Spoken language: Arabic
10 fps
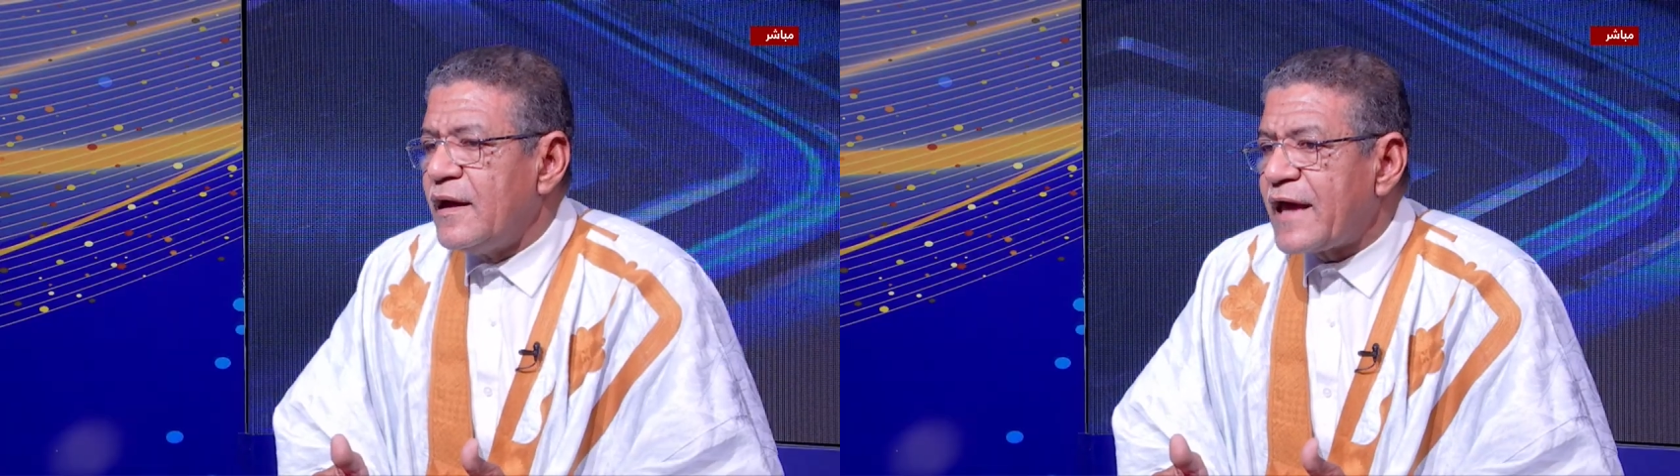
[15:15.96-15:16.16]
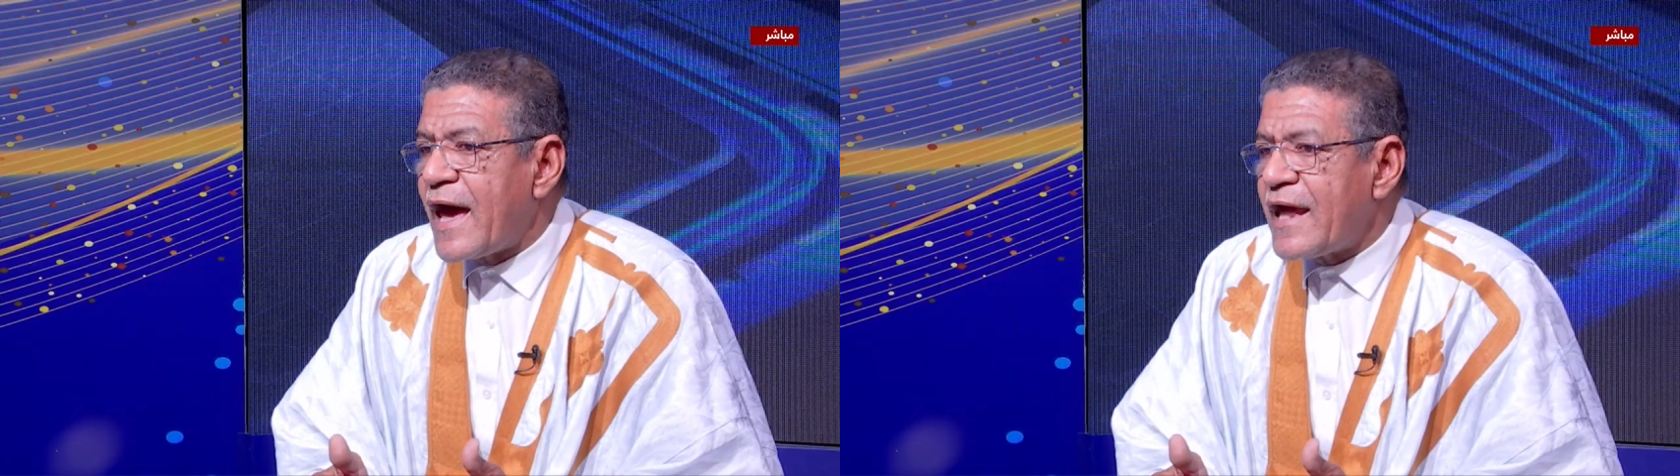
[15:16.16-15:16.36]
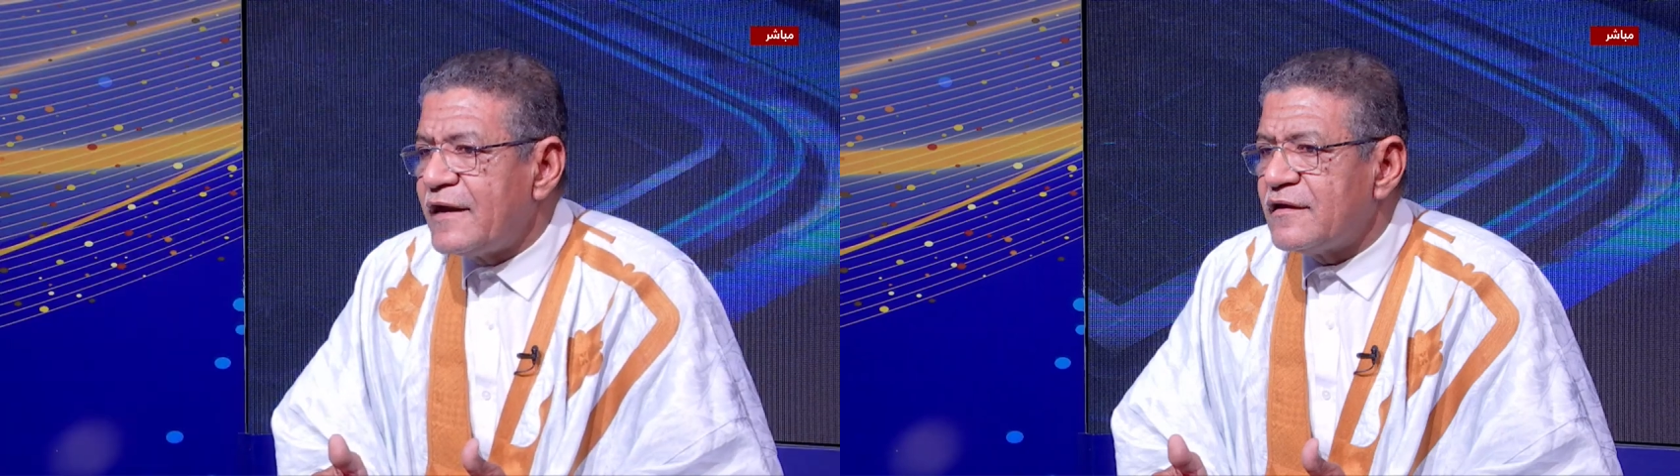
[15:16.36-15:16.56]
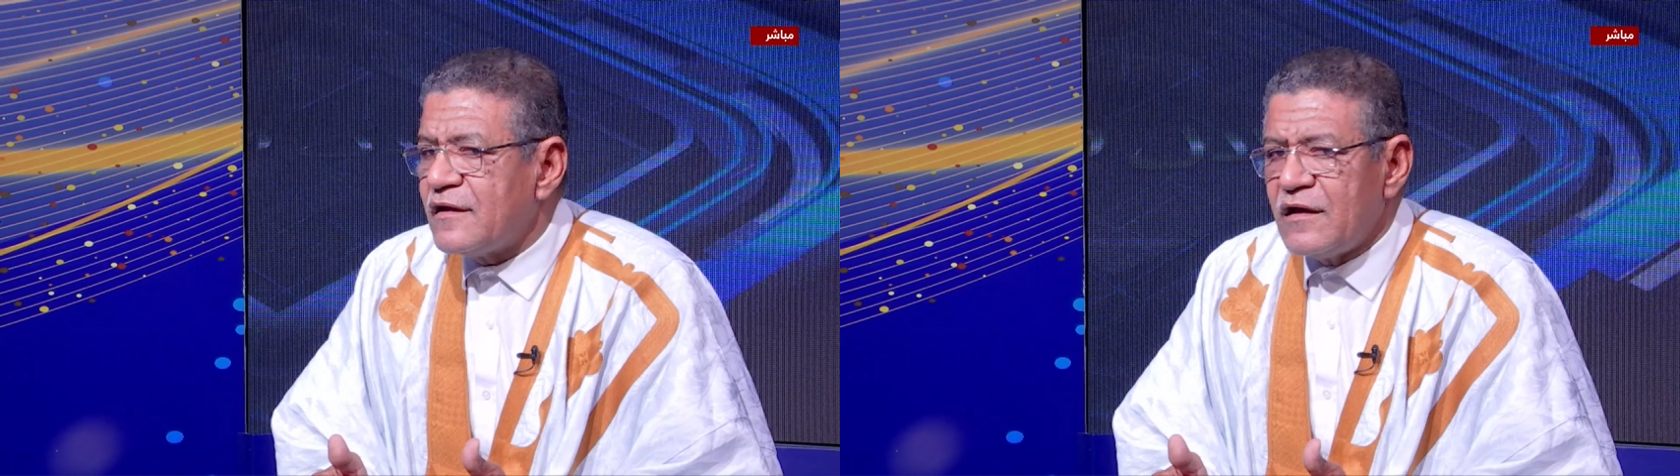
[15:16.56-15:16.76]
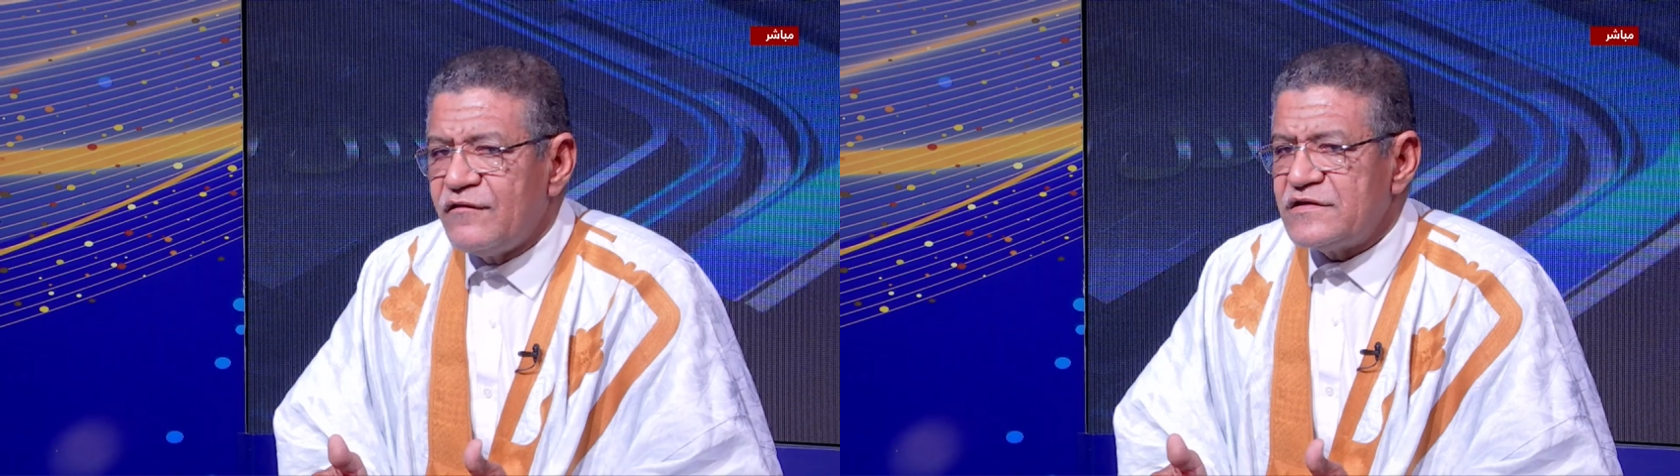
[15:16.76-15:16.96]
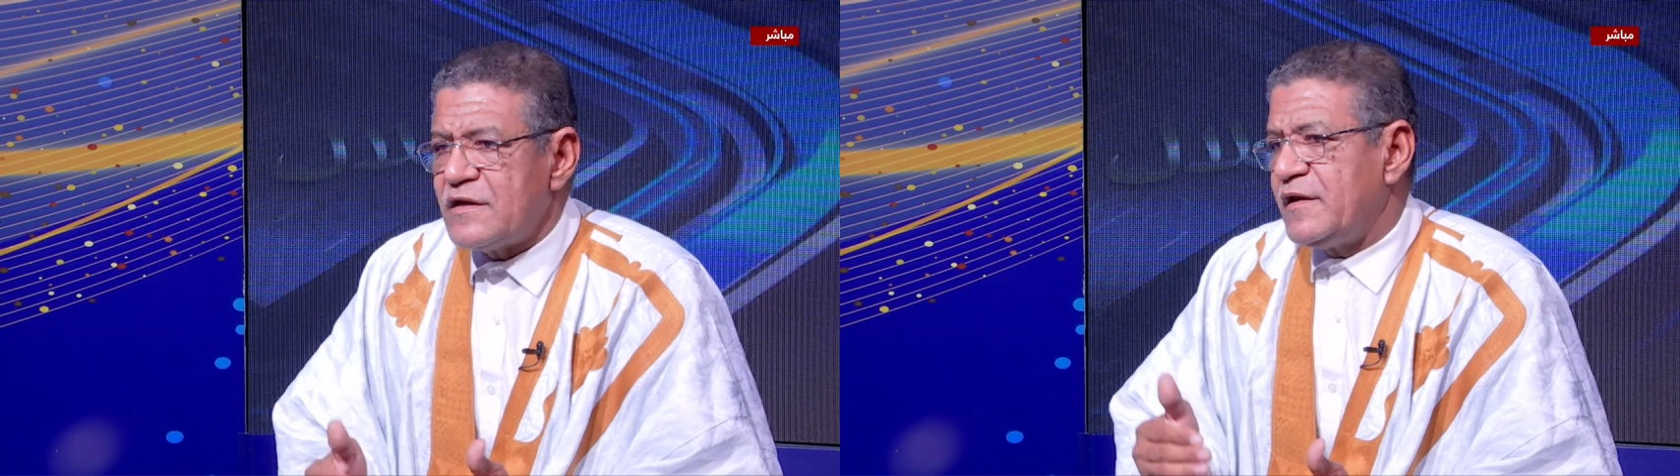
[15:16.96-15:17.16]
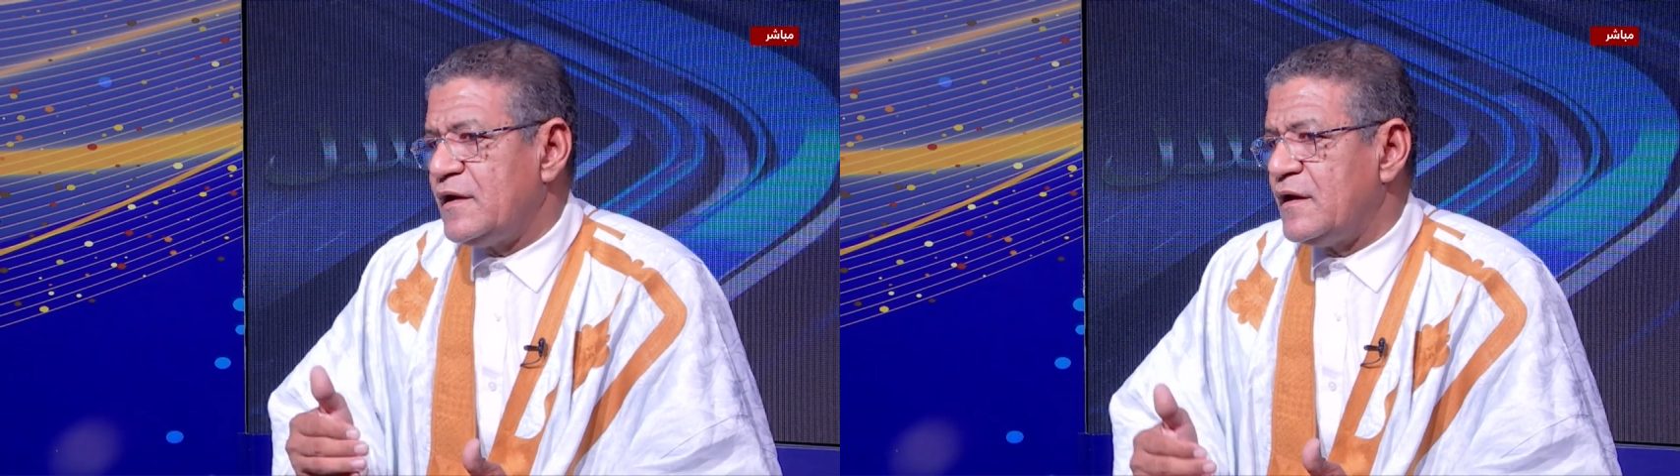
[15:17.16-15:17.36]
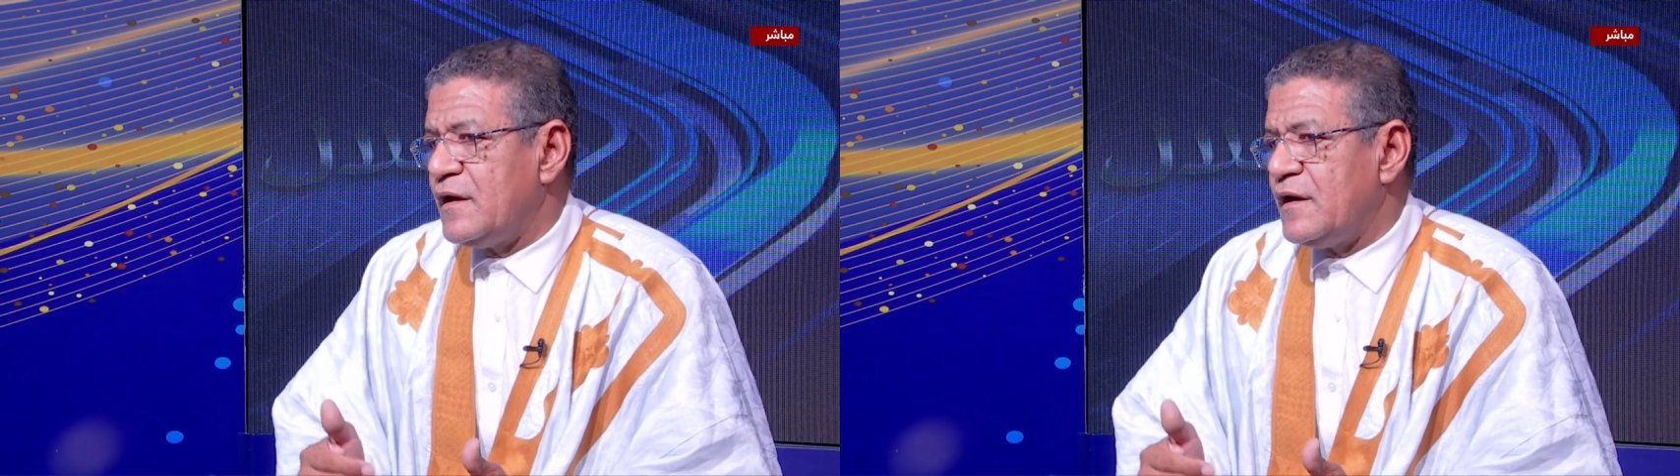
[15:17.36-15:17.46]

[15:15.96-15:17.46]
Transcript: كانت في زمن